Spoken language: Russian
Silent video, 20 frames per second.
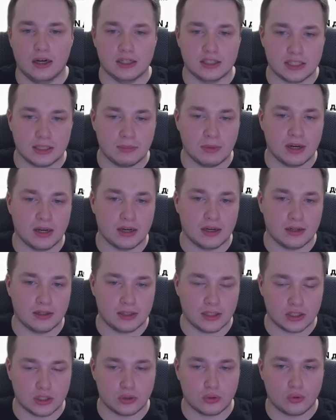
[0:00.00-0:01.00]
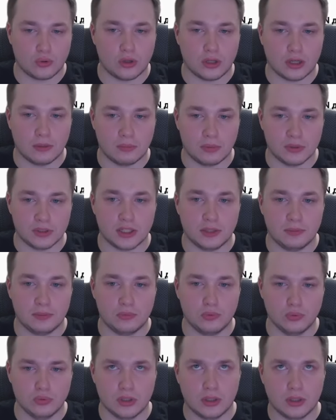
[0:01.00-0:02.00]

Сама настройка по скрипту